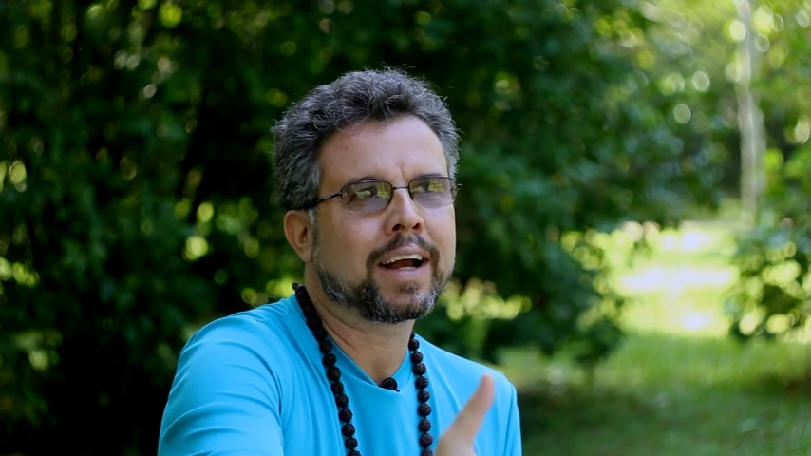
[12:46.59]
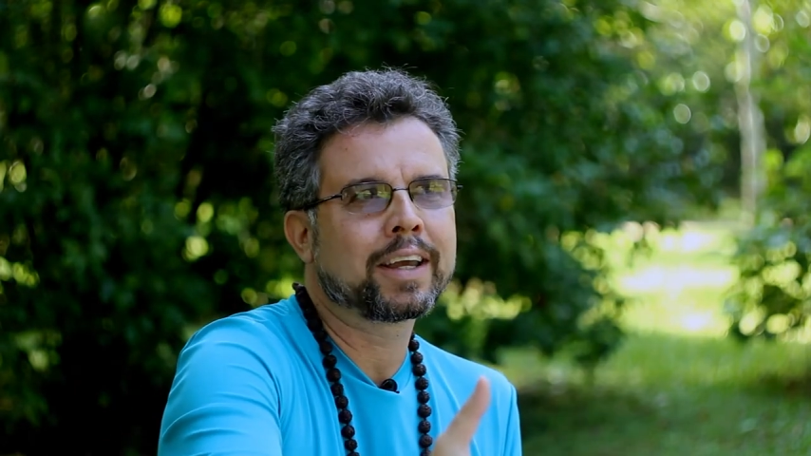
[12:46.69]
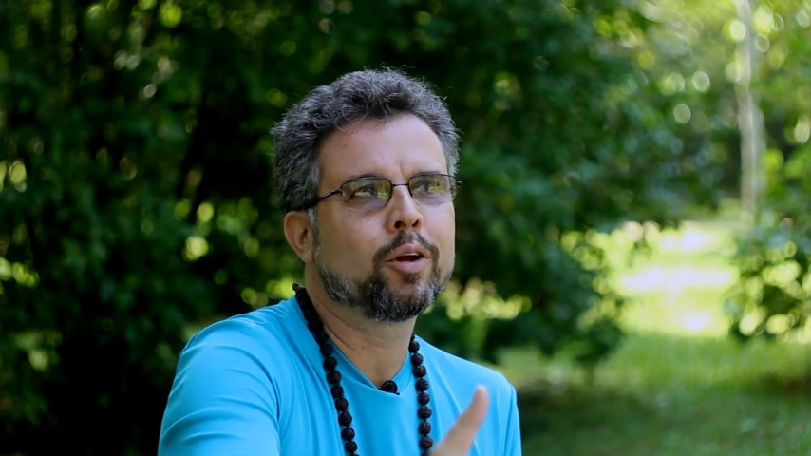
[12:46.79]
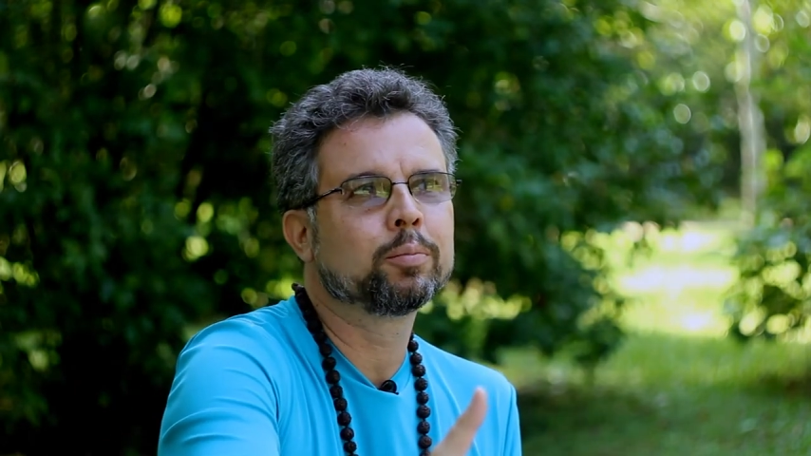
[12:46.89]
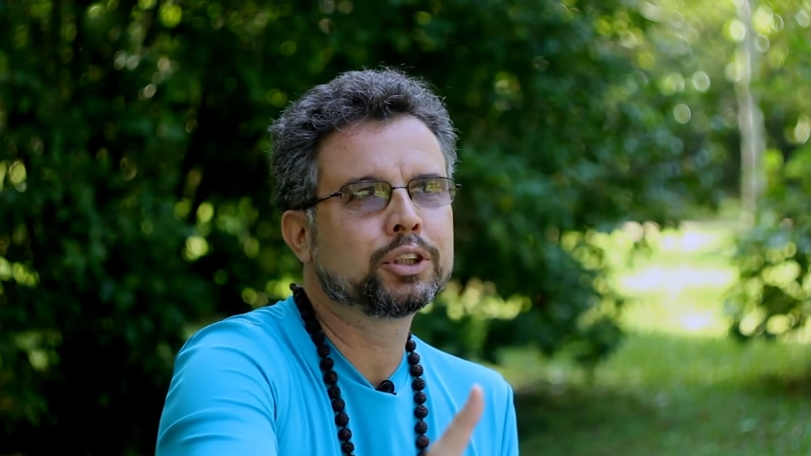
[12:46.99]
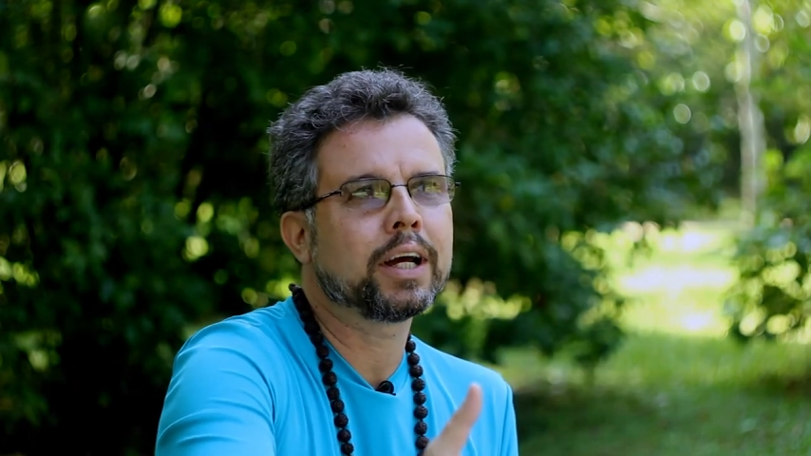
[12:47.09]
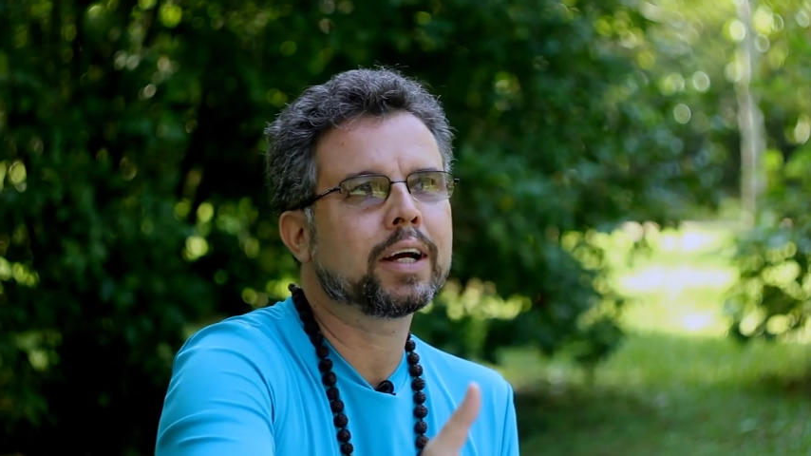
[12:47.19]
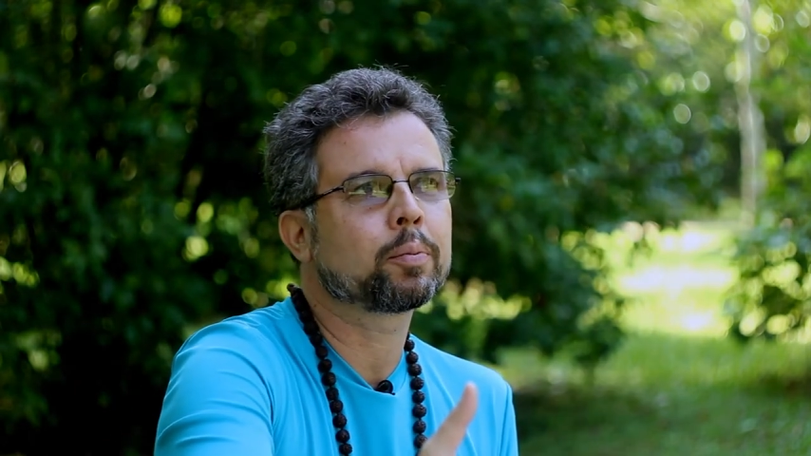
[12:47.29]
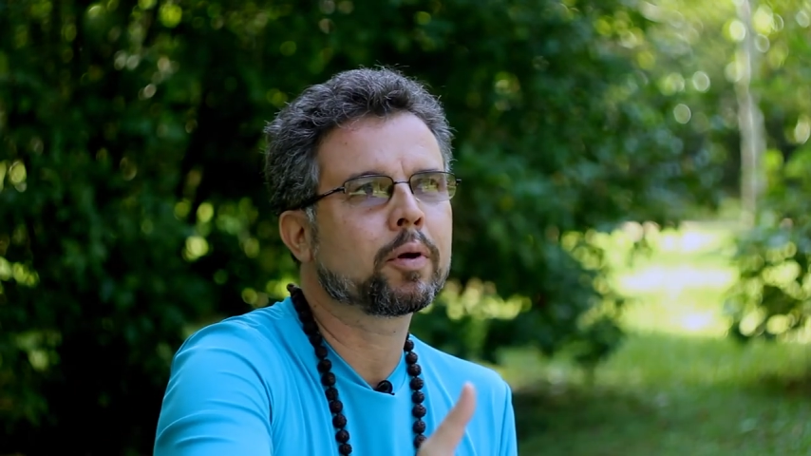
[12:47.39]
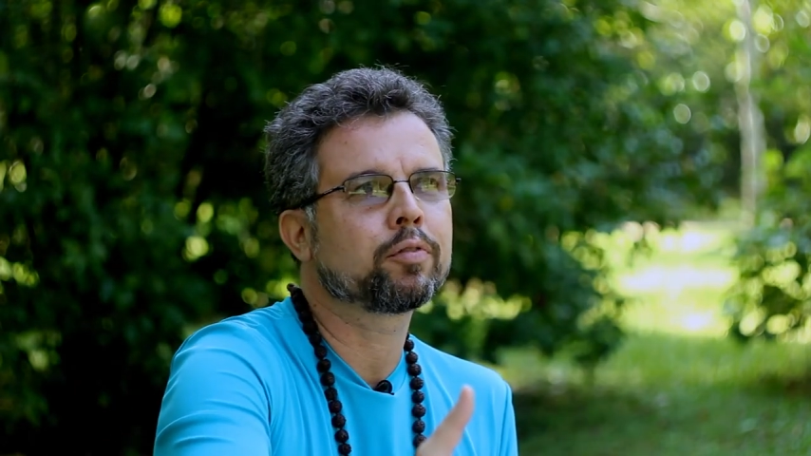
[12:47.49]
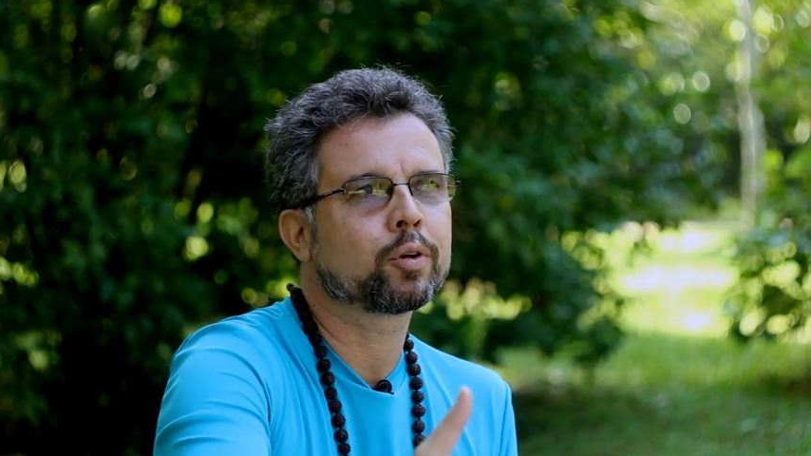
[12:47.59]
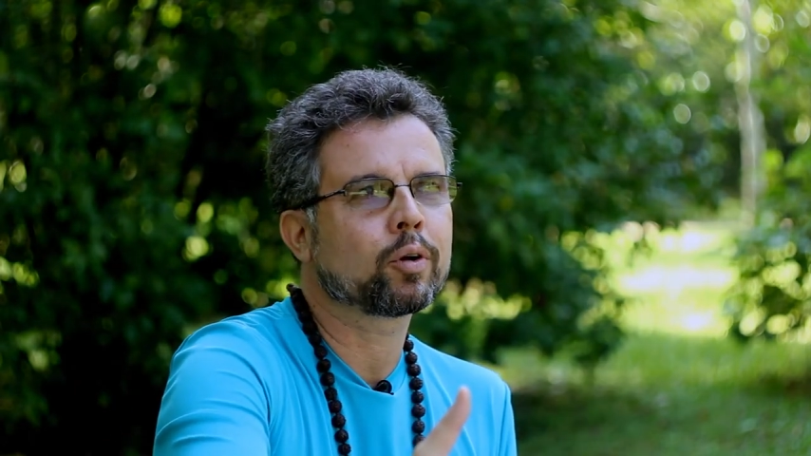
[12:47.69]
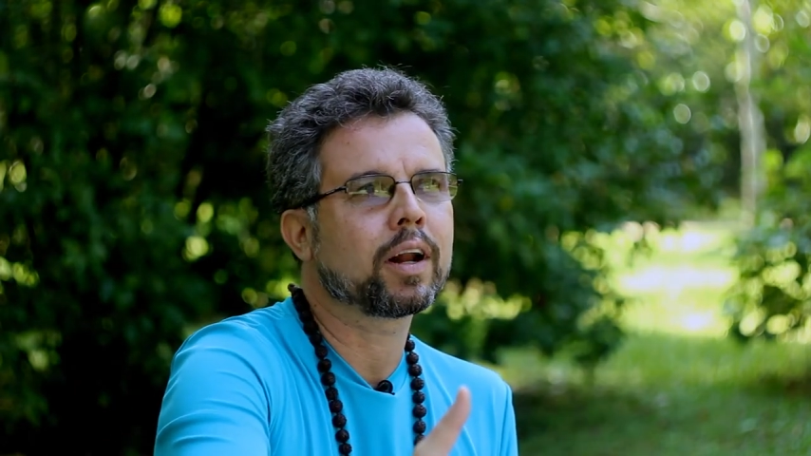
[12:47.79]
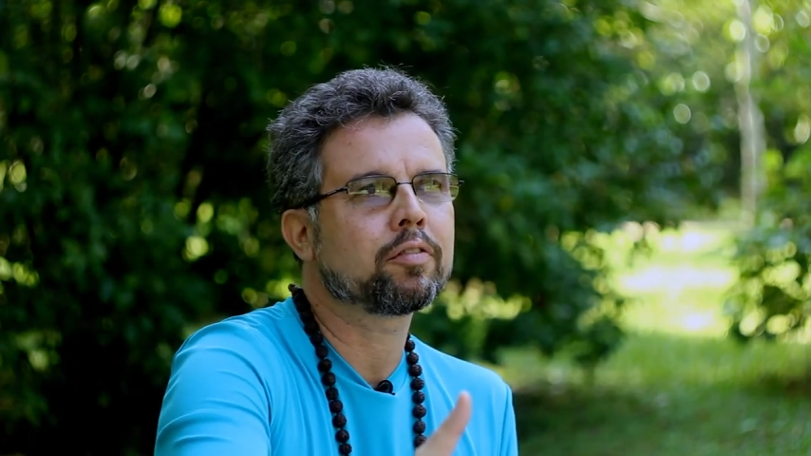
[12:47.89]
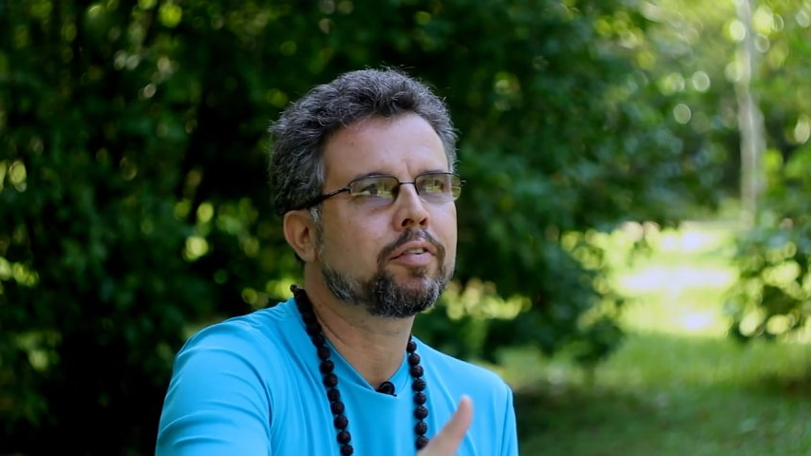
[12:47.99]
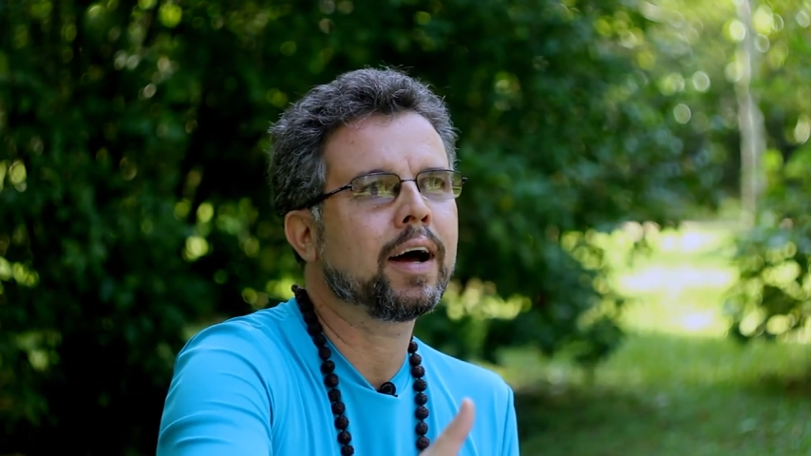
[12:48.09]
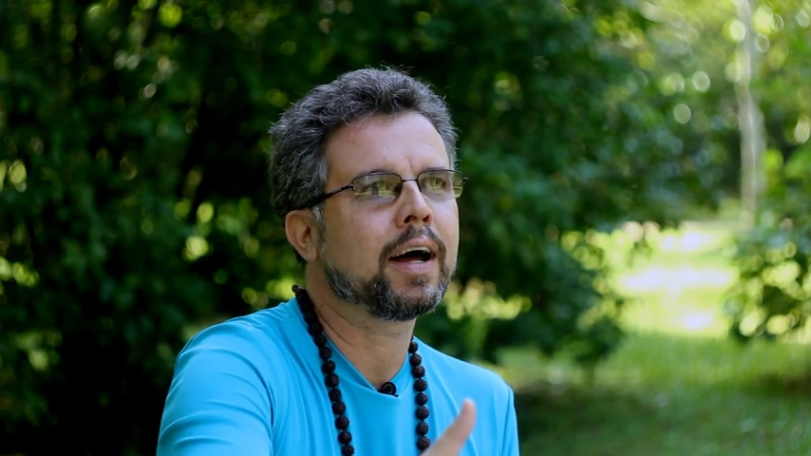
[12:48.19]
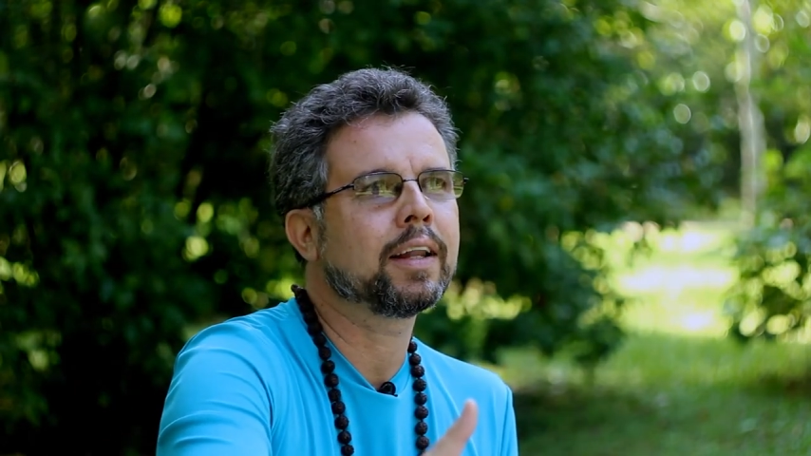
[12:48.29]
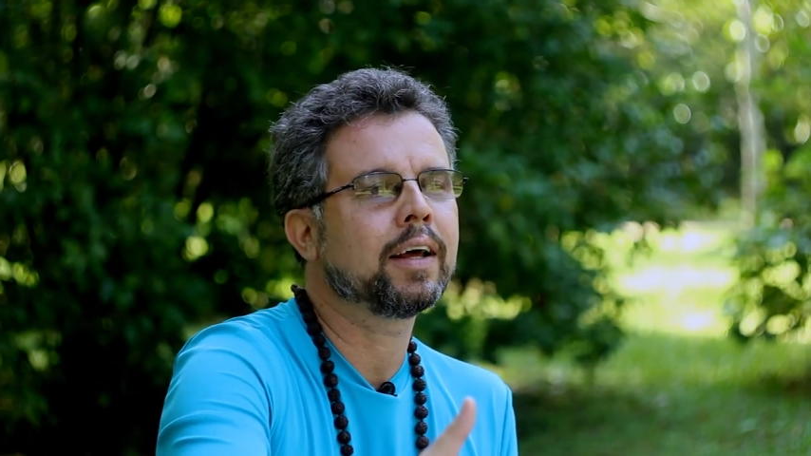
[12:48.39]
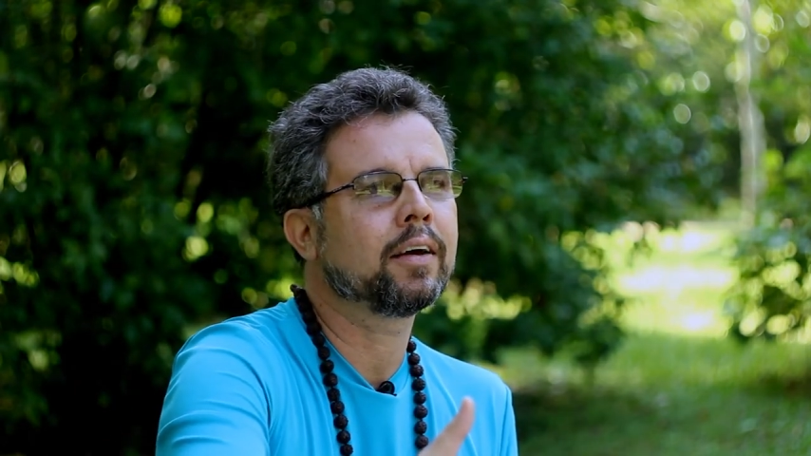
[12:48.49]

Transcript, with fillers: aquele objeto para fotografar,